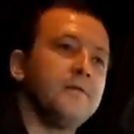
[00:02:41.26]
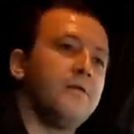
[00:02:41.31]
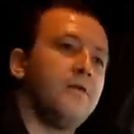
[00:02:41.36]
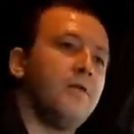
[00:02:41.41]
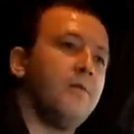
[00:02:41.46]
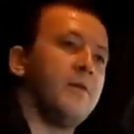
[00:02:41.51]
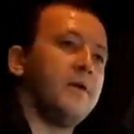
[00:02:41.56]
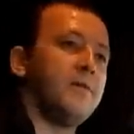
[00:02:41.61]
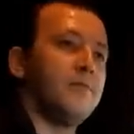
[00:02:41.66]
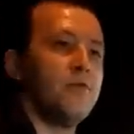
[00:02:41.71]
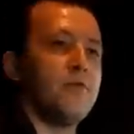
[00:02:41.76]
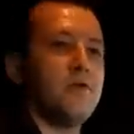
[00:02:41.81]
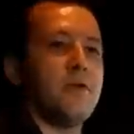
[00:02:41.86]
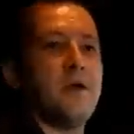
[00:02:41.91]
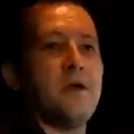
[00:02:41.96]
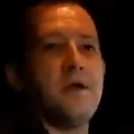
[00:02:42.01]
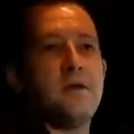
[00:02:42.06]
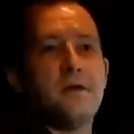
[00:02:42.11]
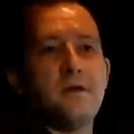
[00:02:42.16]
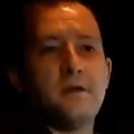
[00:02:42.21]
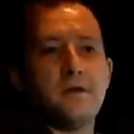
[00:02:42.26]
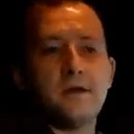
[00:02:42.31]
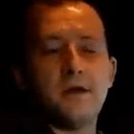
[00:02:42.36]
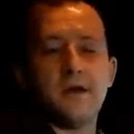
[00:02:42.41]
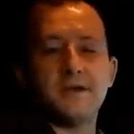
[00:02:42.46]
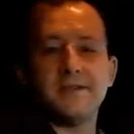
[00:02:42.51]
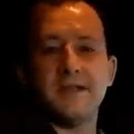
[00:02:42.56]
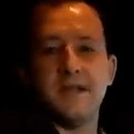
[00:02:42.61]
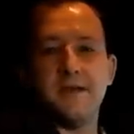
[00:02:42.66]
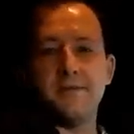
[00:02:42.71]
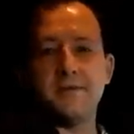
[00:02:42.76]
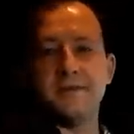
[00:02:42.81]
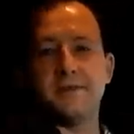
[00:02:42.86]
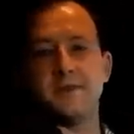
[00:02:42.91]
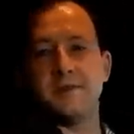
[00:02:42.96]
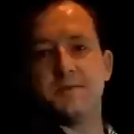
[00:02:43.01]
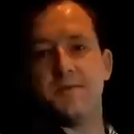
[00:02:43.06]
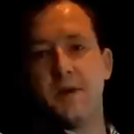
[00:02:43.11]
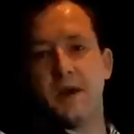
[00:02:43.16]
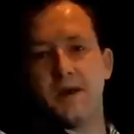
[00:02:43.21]
obejmuje klasę
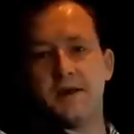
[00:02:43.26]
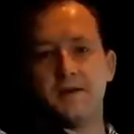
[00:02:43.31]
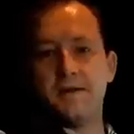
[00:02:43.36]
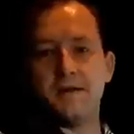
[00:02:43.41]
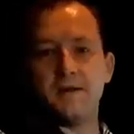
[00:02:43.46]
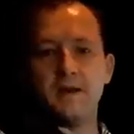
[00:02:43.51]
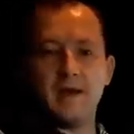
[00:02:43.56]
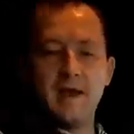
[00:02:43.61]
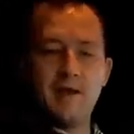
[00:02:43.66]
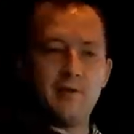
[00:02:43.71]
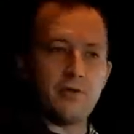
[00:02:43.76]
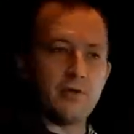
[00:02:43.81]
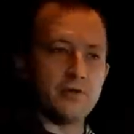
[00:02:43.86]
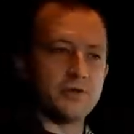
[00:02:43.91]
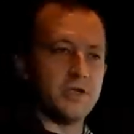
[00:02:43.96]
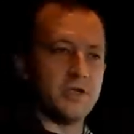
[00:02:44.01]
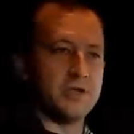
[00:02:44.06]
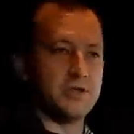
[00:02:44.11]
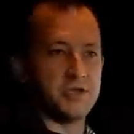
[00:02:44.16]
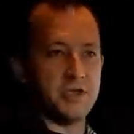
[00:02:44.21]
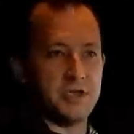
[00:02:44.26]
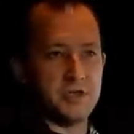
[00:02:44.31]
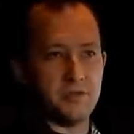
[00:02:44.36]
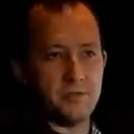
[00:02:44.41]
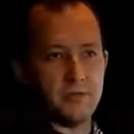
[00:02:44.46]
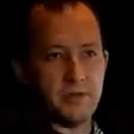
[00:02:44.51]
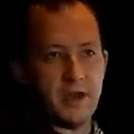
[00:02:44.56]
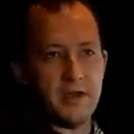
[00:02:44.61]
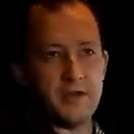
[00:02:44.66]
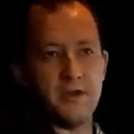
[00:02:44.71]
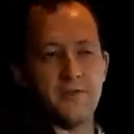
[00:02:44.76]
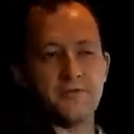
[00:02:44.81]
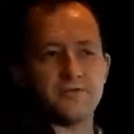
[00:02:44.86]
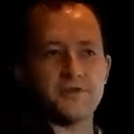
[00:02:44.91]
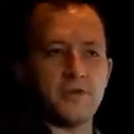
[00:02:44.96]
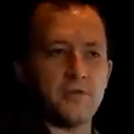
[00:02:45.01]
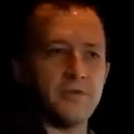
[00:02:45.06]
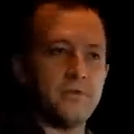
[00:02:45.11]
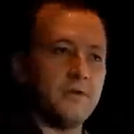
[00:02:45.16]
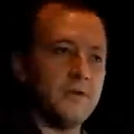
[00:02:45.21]
emisji spalin Euro 6, czyli tą
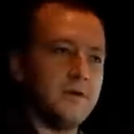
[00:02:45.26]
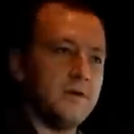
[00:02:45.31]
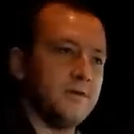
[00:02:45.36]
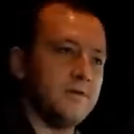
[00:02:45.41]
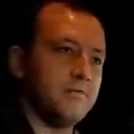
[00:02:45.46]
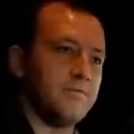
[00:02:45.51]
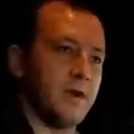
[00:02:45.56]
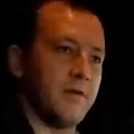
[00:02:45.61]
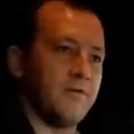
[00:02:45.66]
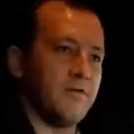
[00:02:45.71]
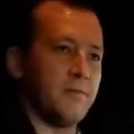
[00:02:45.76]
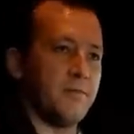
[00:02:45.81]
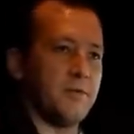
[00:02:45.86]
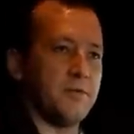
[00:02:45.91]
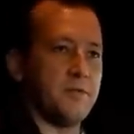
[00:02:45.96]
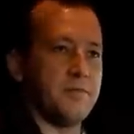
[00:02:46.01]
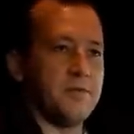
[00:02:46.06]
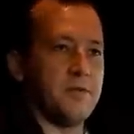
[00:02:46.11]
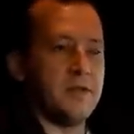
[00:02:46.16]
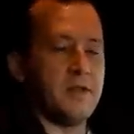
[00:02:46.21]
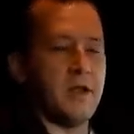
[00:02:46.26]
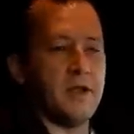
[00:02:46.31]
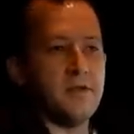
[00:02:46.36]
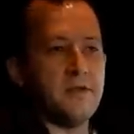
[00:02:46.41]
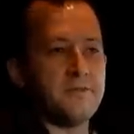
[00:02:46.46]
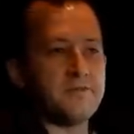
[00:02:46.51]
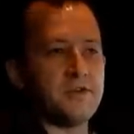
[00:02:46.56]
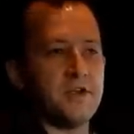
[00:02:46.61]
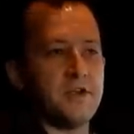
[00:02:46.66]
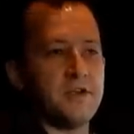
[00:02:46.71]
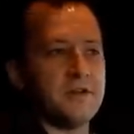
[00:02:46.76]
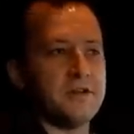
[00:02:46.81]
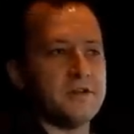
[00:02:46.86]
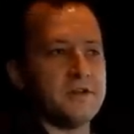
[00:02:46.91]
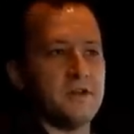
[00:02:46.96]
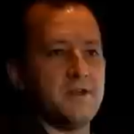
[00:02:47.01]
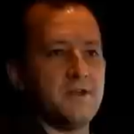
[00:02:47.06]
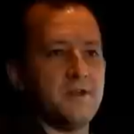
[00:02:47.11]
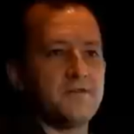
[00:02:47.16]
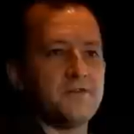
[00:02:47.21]
najnowszą, prawdopodobnie najnowsze, jedna z
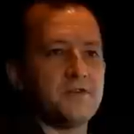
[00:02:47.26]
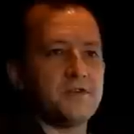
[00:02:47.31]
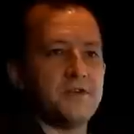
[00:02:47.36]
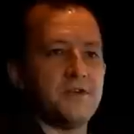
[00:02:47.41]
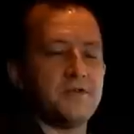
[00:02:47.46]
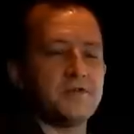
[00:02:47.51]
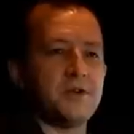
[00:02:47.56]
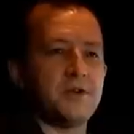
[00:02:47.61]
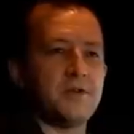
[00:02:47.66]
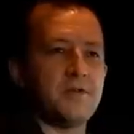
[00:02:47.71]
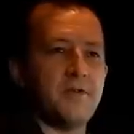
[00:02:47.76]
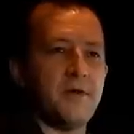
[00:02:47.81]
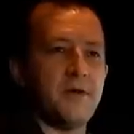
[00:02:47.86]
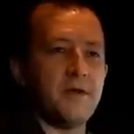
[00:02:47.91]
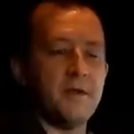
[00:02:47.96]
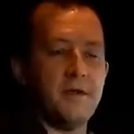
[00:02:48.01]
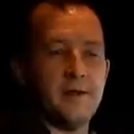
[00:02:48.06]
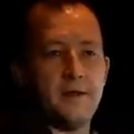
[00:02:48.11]
najnowszych ciężarówek.